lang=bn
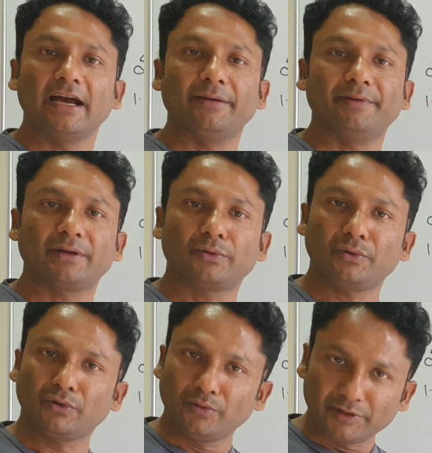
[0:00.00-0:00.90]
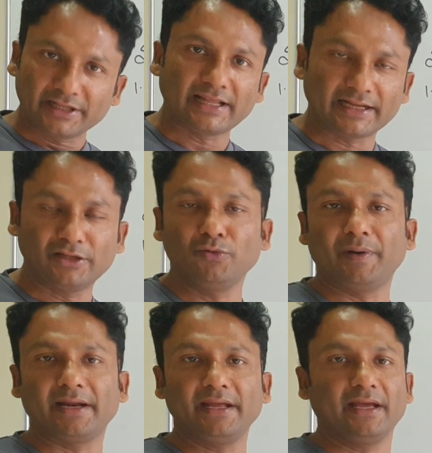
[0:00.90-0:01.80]
আবার কোনো কোনো বইতে থাকতেও
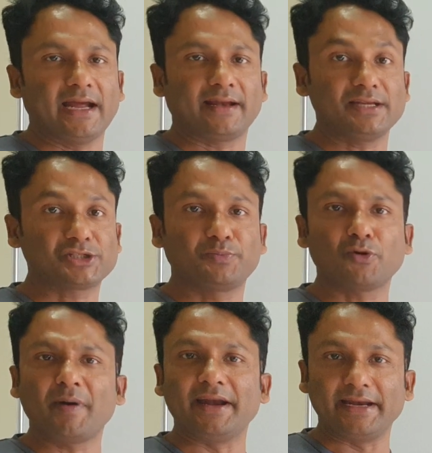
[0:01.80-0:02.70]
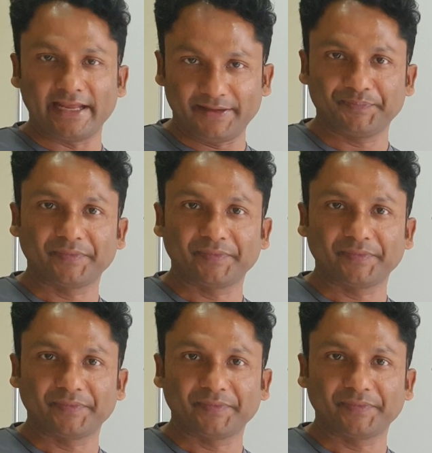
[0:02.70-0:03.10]
পারে অ্যাটলিস্ট প্রমাণ নেই